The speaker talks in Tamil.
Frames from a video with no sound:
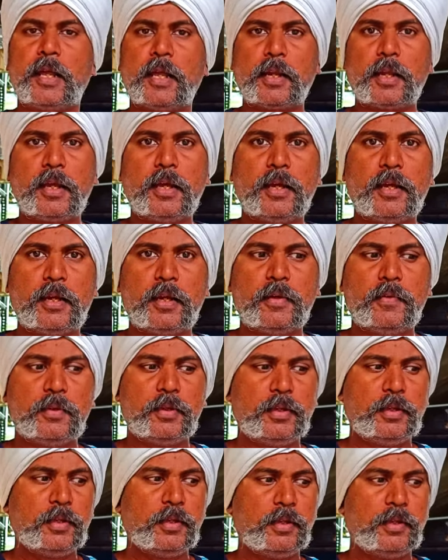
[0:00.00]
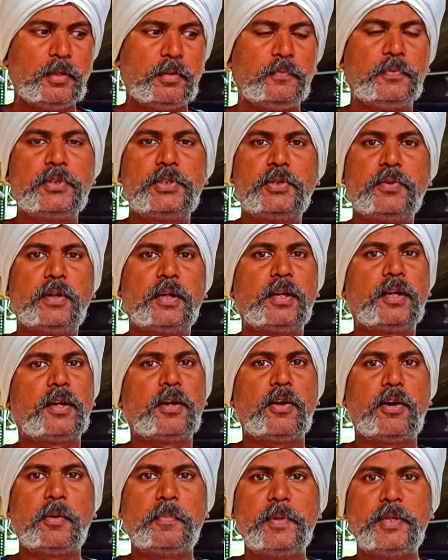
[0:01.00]
நிறைய வந்து ஃபிஷ்
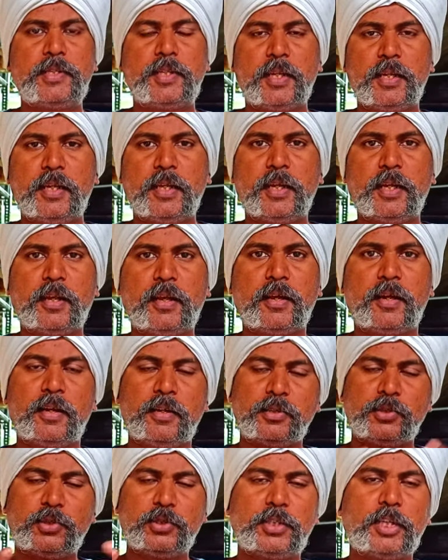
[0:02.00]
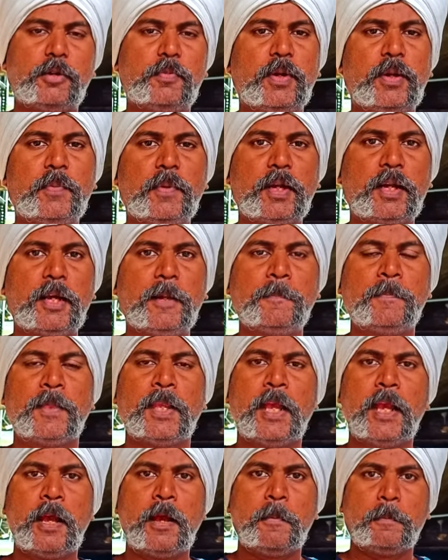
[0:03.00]
வளர்க்குற ஹாபீஸ் அதில் இருக்காங்க ஸோ செக் பண்ணி பாருங்கள்
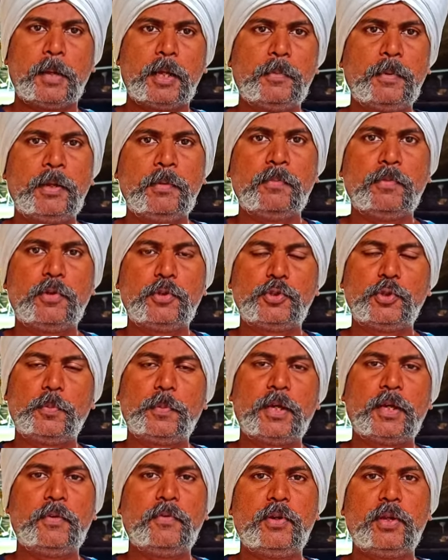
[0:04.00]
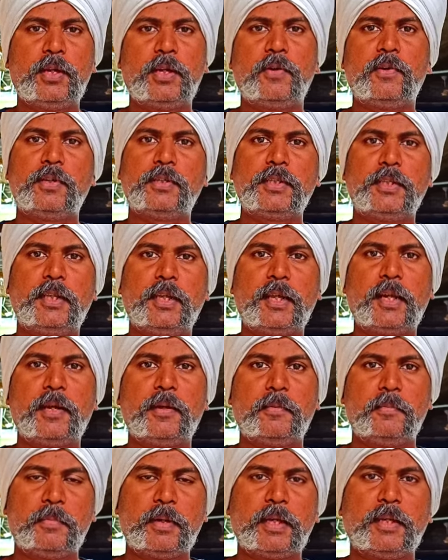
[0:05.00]
மறுபடியும் ஒரு சூப்பரான வீடியோவில் நான் உங்களை
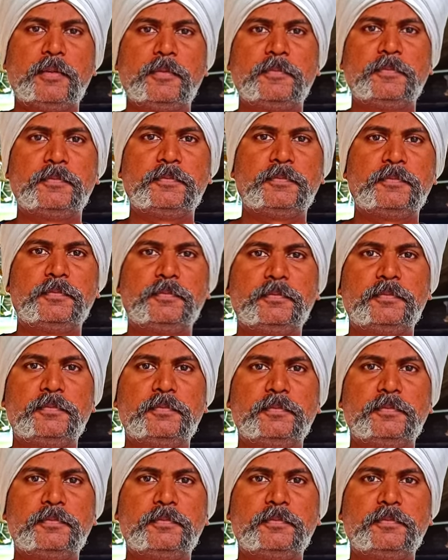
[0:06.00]
சந்திக்கிறேன் பாய்